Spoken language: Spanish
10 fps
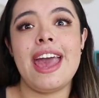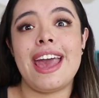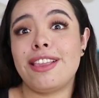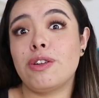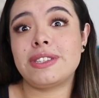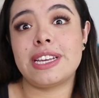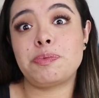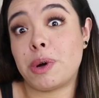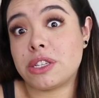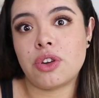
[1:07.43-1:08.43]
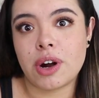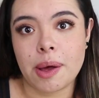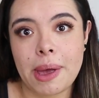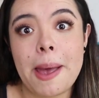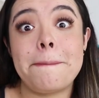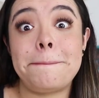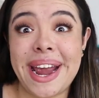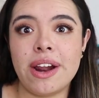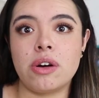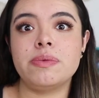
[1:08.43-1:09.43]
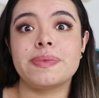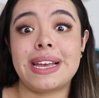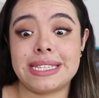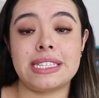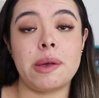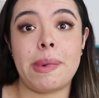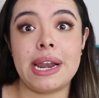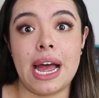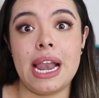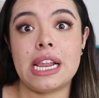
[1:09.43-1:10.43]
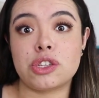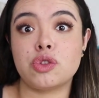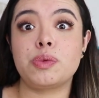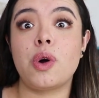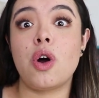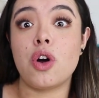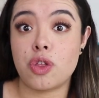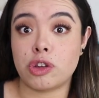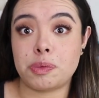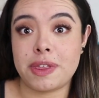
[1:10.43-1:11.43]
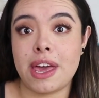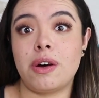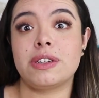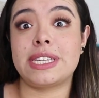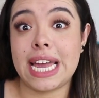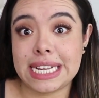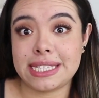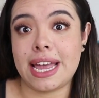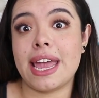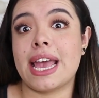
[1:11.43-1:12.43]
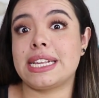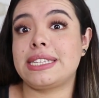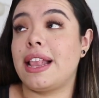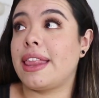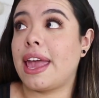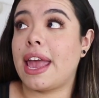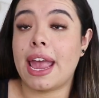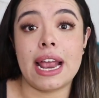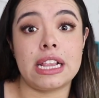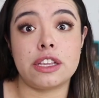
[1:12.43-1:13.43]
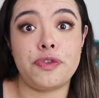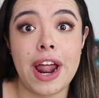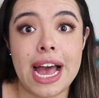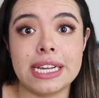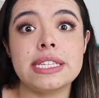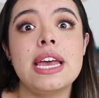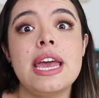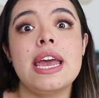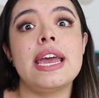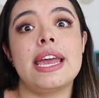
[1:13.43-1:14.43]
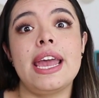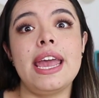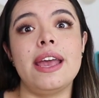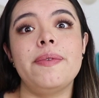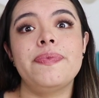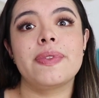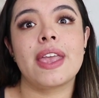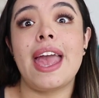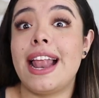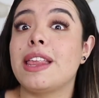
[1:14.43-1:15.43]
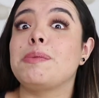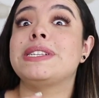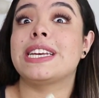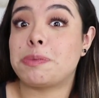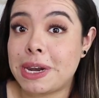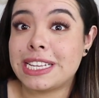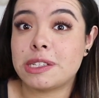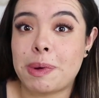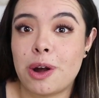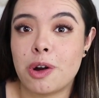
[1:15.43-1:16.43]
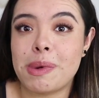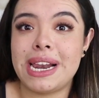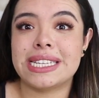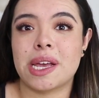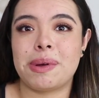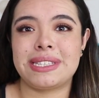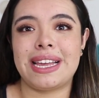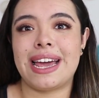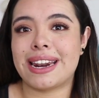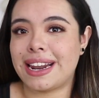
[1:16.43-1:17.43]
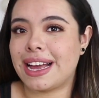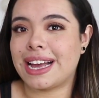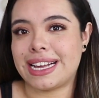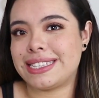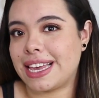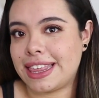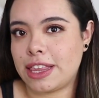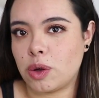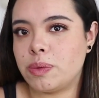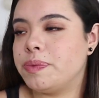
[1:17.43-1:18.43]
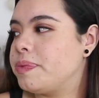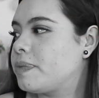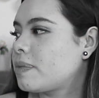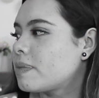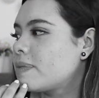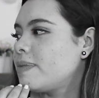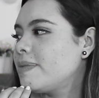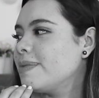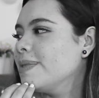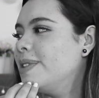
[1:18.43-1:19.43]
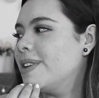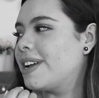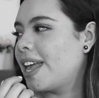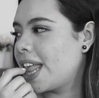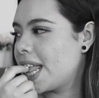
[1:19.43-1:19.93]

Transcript: Entonces por eso no grabé, pero esta semana les subo dos videos. Este que es el de el disfraz y el de mis experiencias paranormales que voy a estar acá, seguidito. Ok.